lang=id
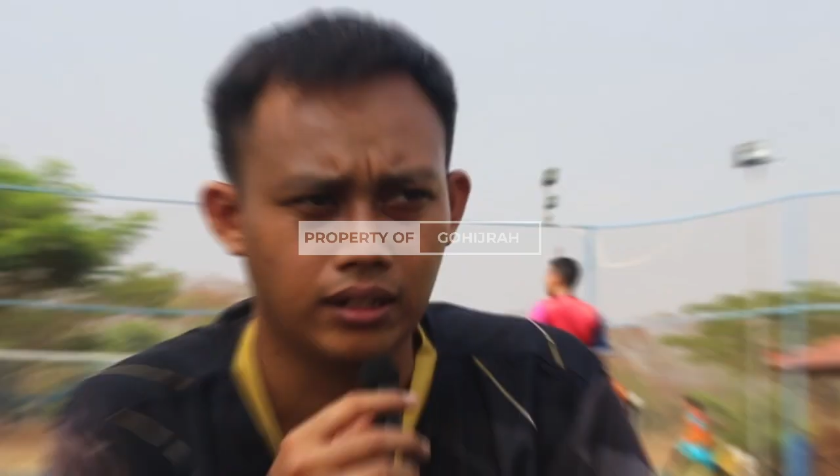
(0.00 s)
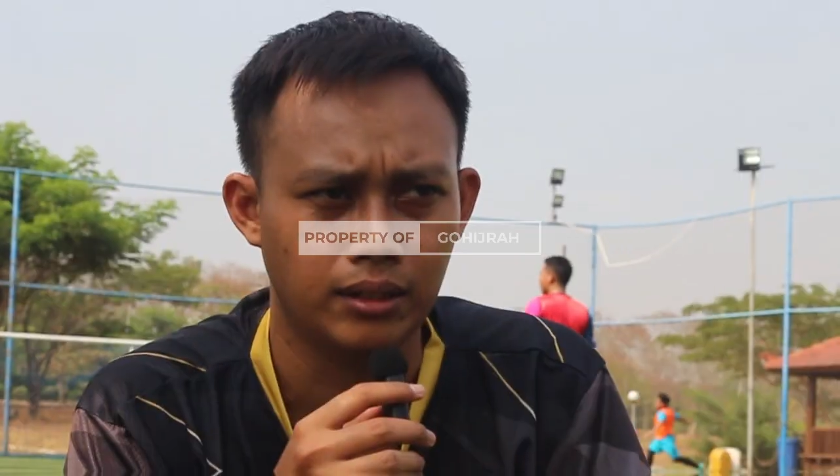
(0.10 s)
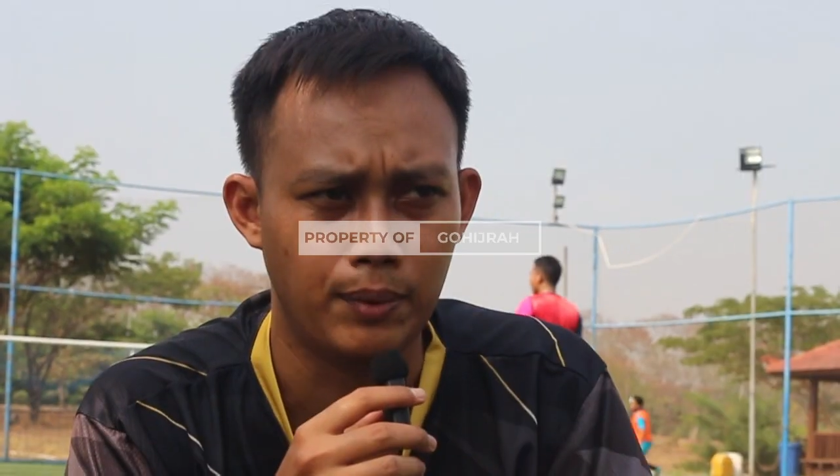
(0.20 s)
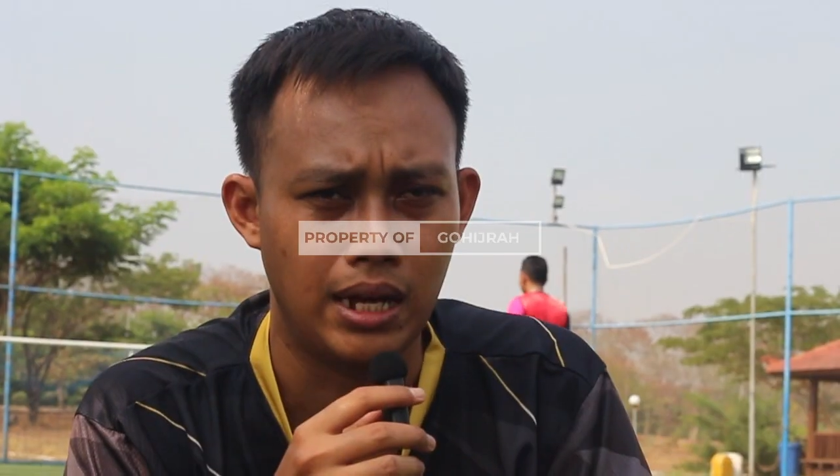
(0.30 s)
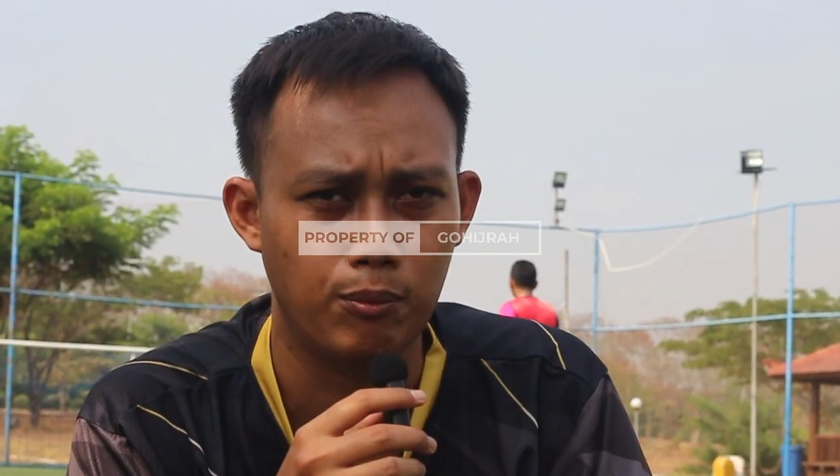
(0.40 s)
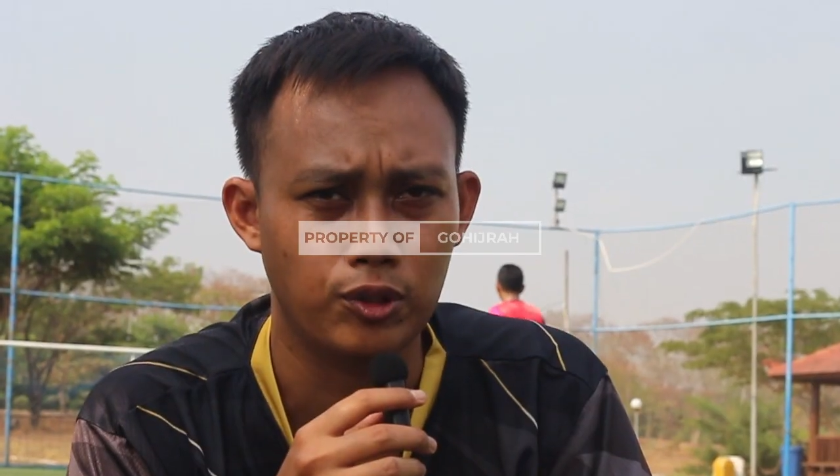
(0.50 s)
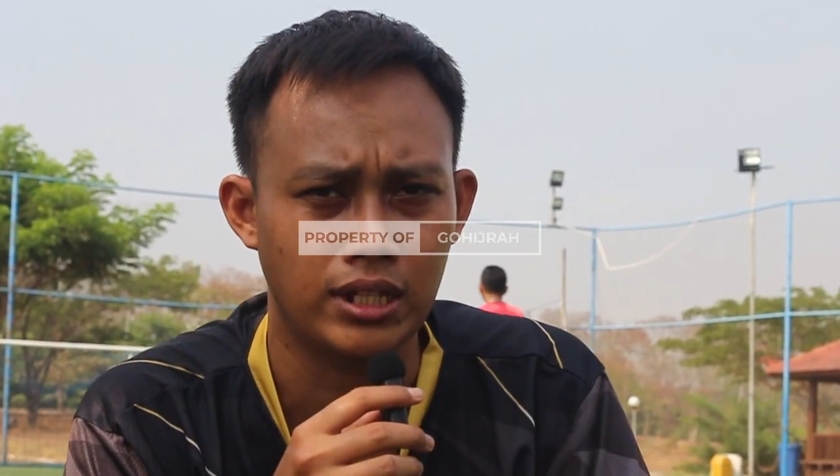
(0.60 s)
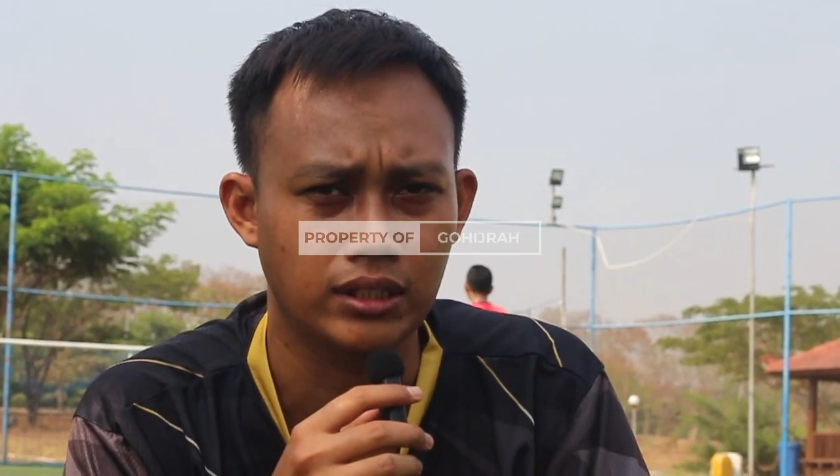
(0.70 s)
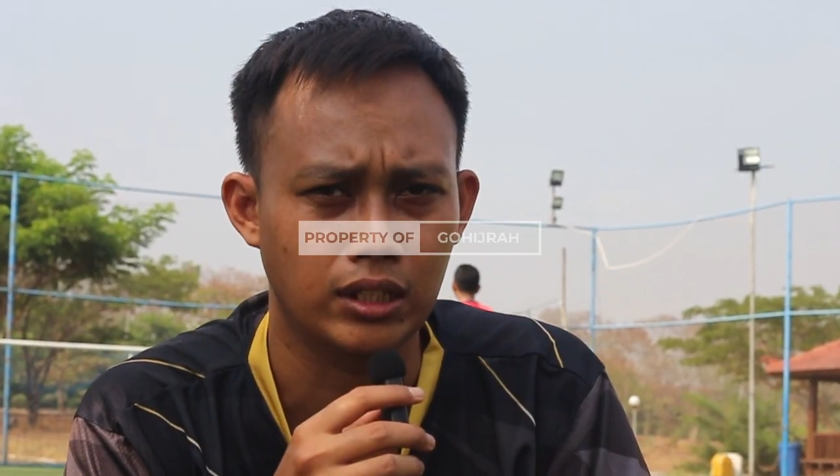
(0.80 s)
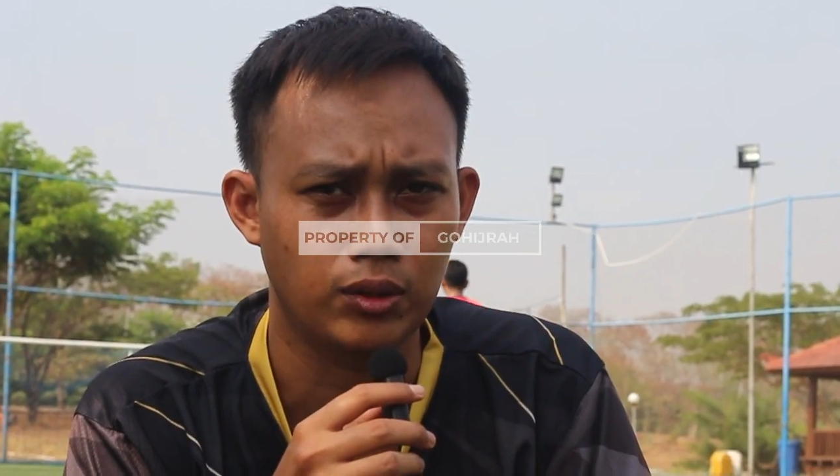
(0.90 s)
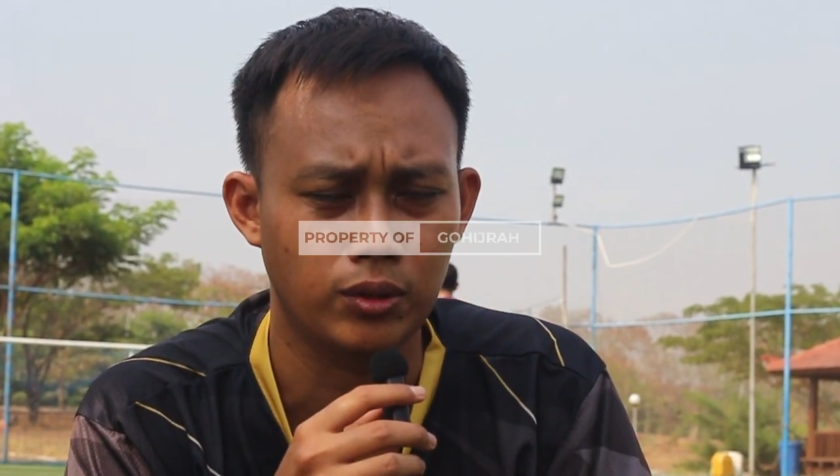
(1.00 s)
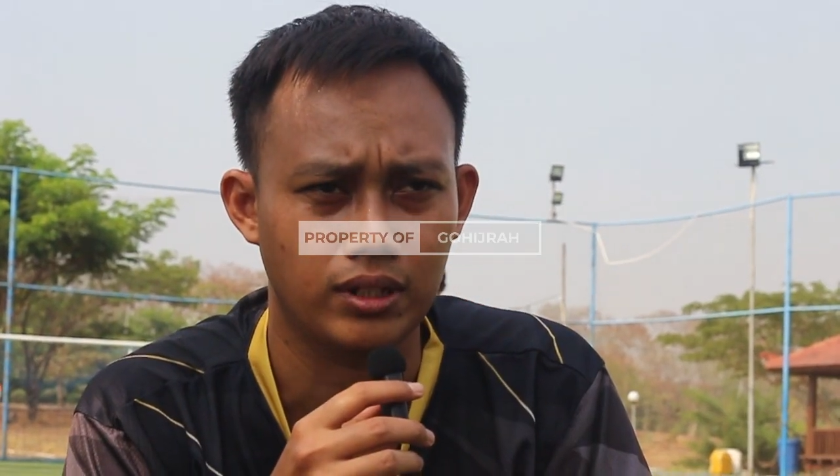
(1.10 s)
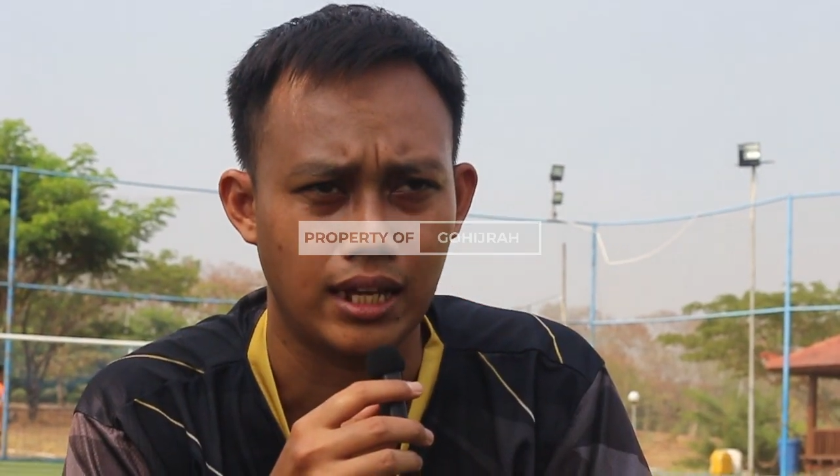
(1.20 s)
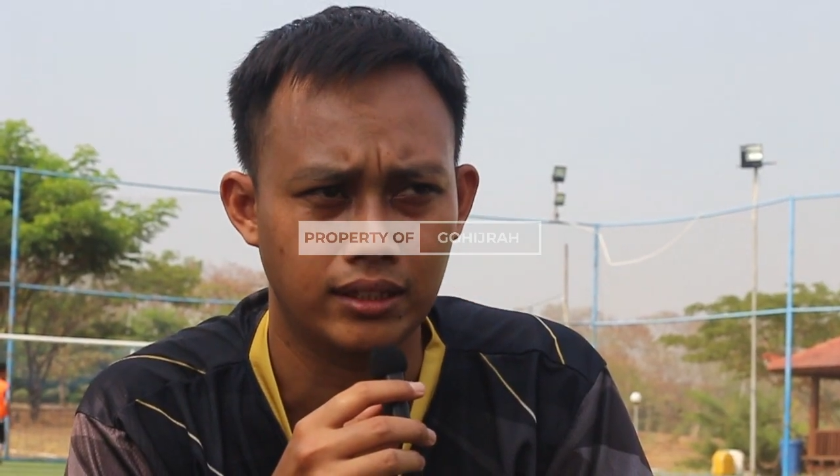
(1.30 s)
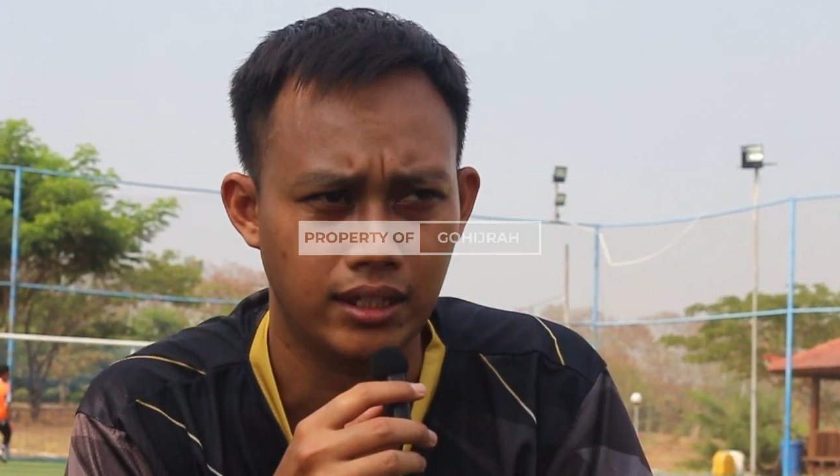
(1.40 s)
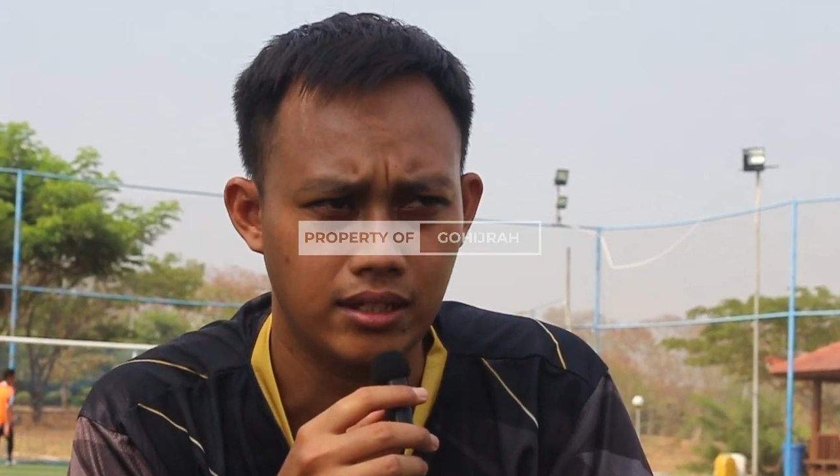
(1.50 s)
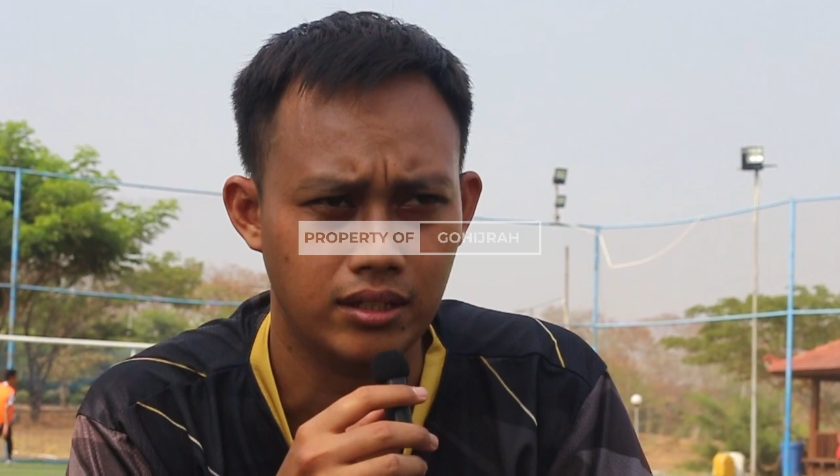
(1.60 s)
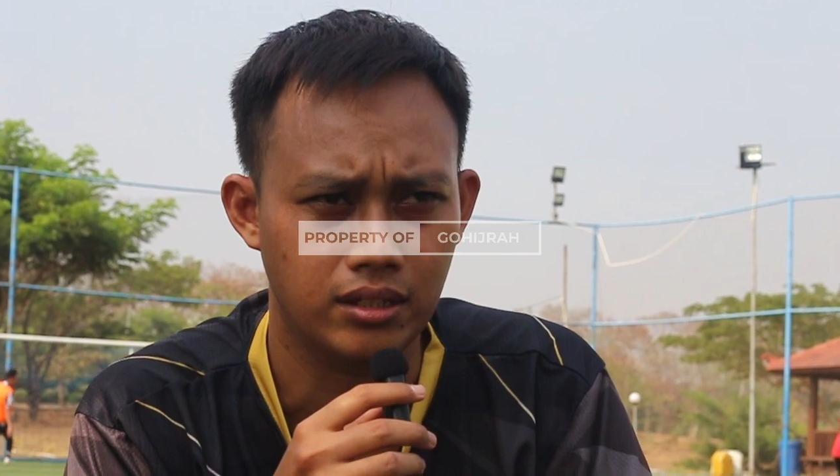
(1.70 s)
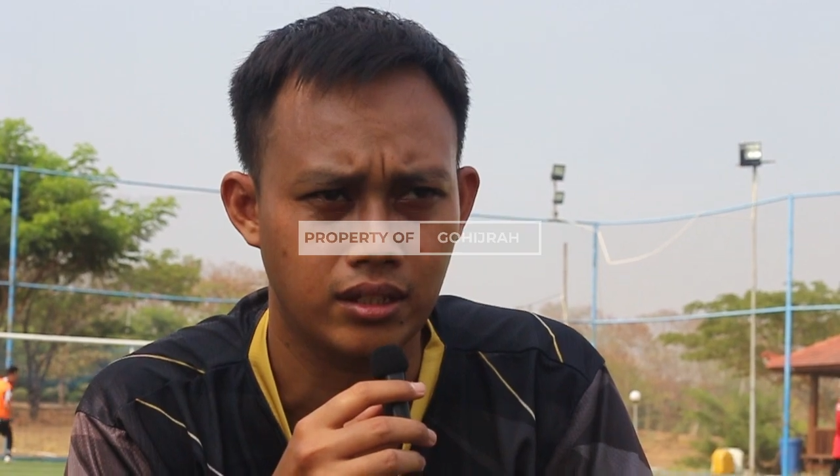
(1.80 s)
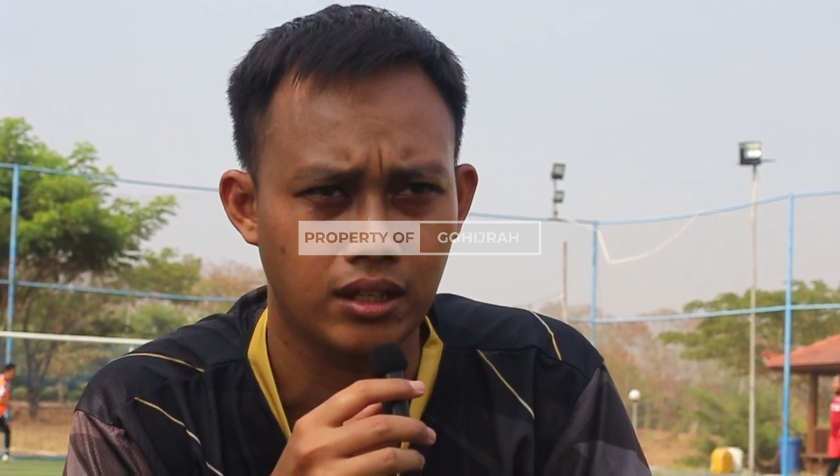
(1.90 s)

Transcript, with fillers: Uh, penghapusan tato gratis